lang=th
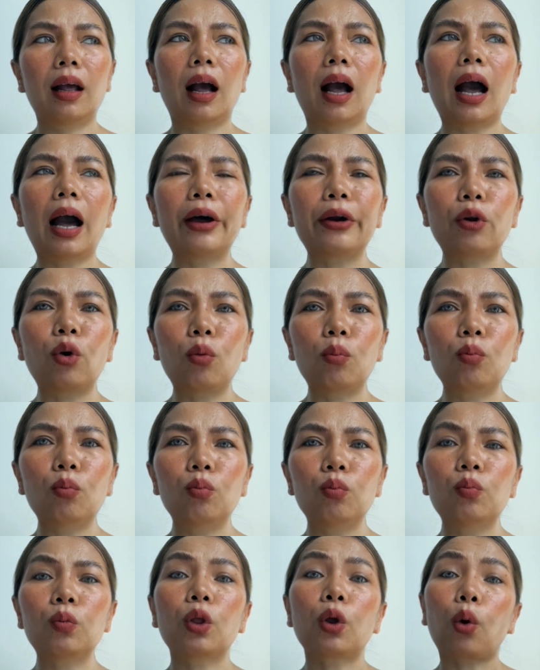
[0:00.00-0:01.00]
อารมณ์
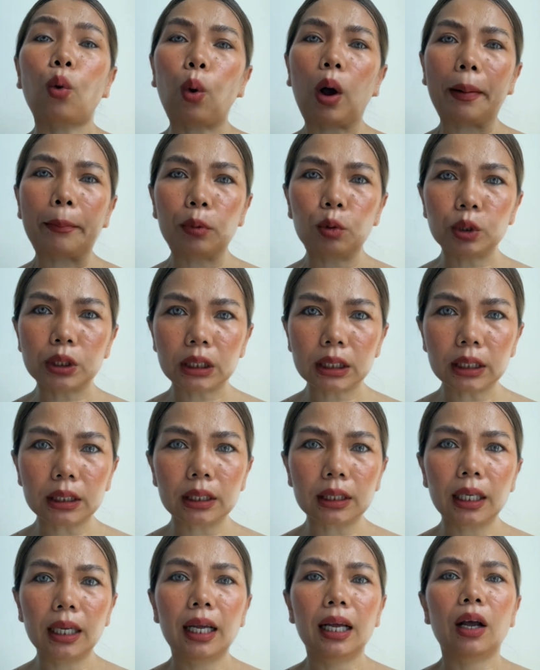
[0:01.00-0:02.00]
ความรู้สึก
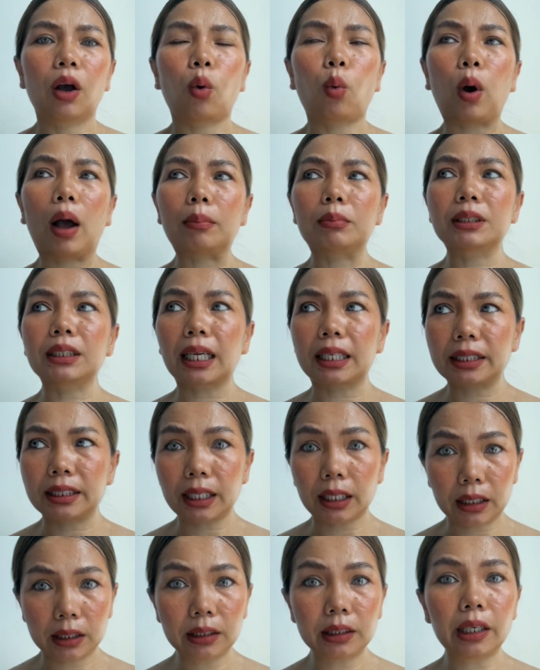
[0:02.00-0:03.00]
ความสั่น
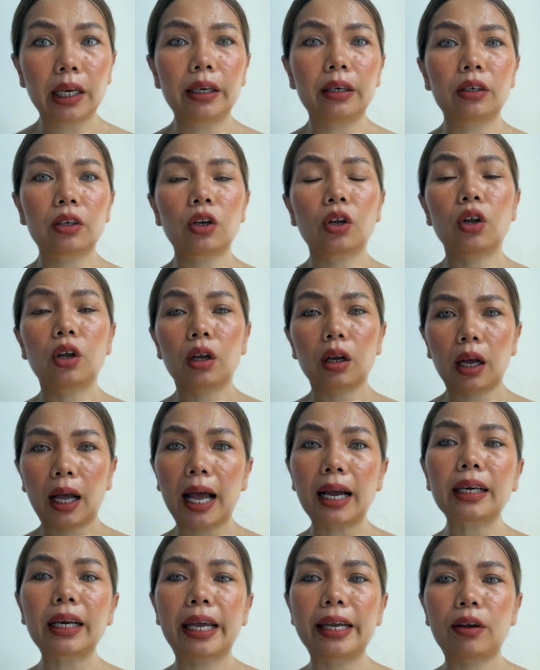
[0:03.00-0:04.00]
สะเทือน
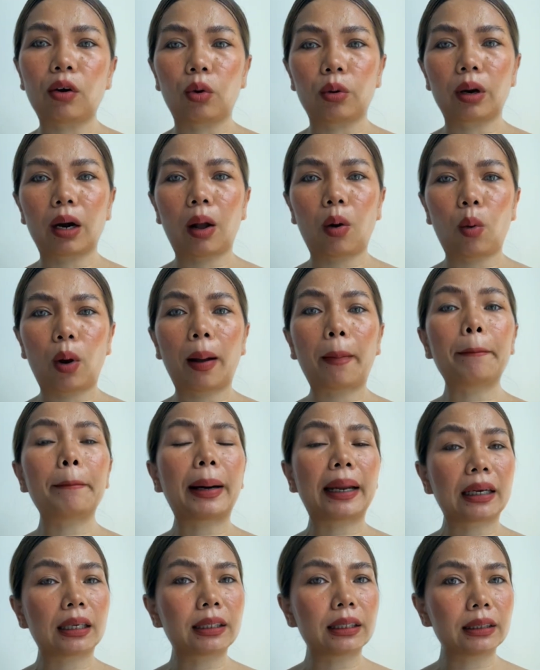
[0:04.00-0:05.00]
ข้างในของเราอ่ะมั
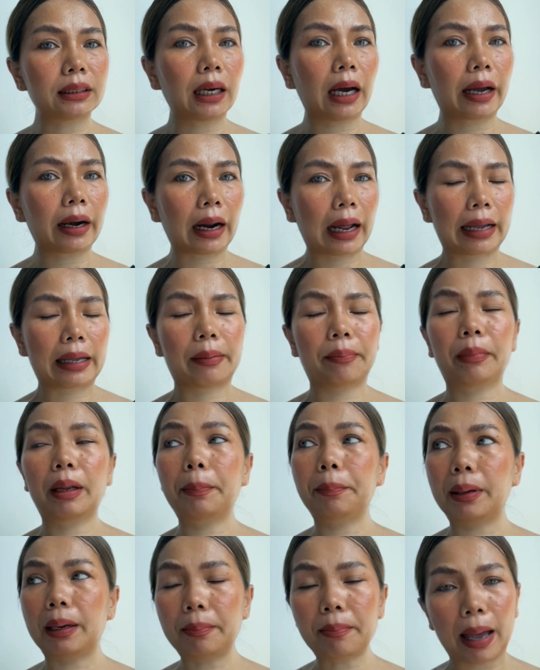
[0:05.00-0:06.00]
นคืออะไรมัน
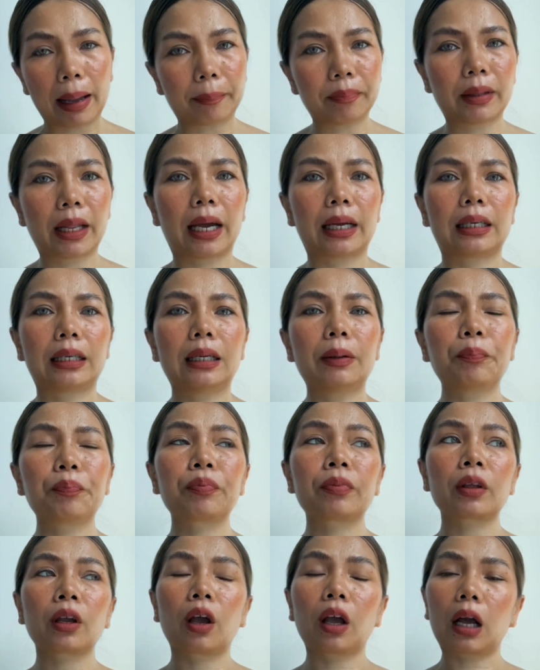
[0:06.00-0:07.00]
เป็นแบบไหน
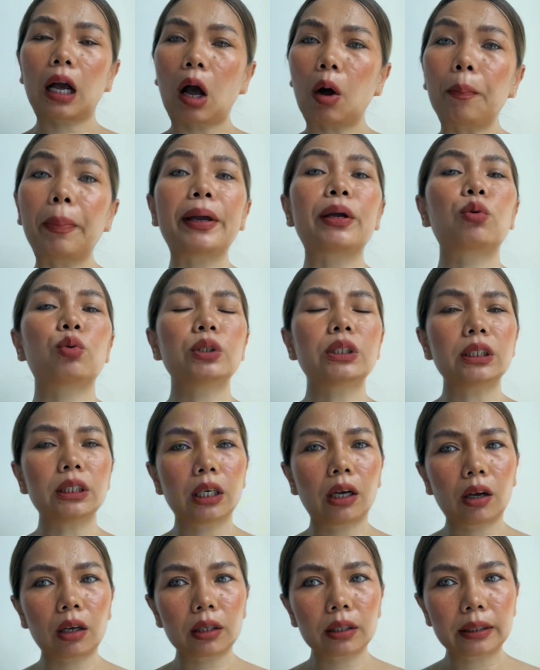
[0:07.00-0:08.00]
เข้าไปรู้สึก
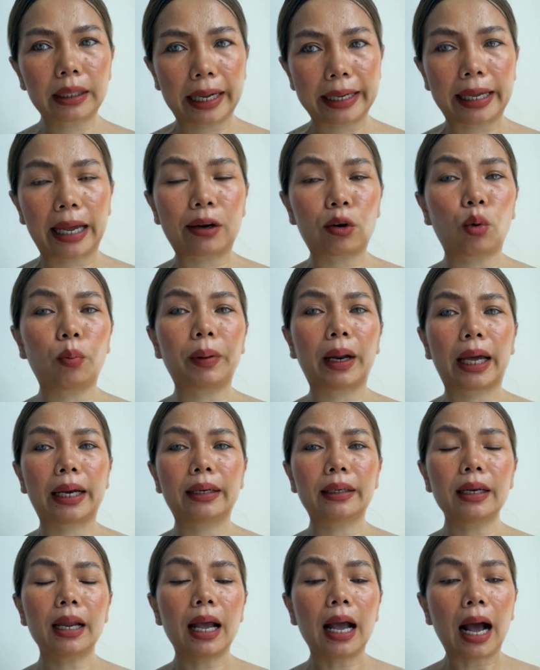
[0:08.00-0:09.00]
ในอารมณ์นั้น
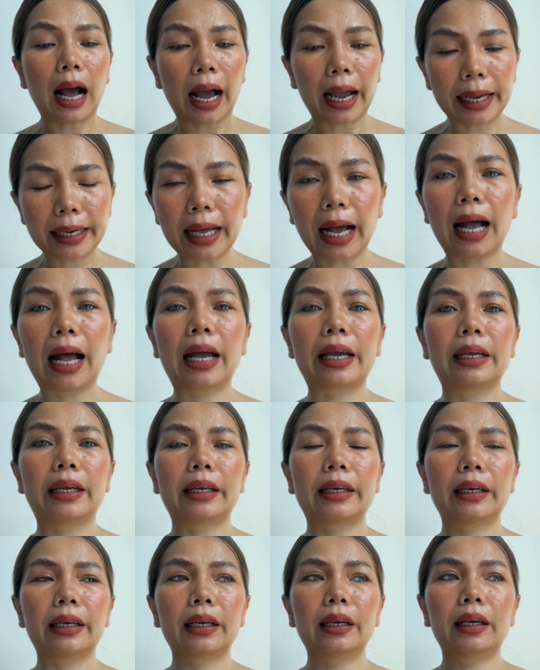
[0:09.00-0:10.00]
ให้ได้
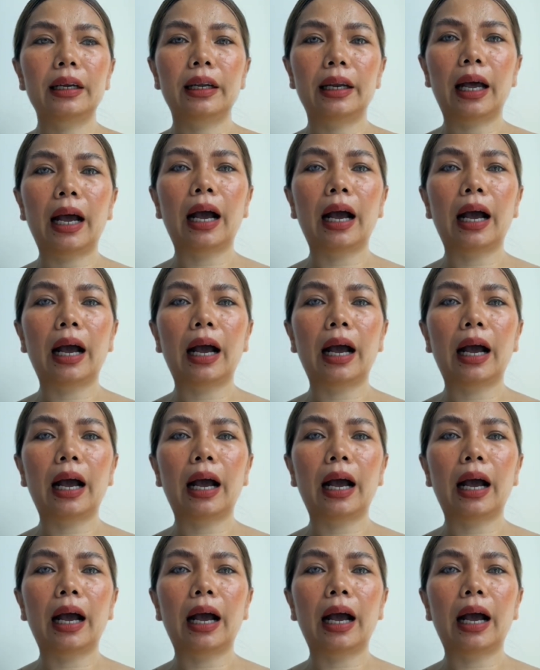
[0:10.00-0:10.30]
นะ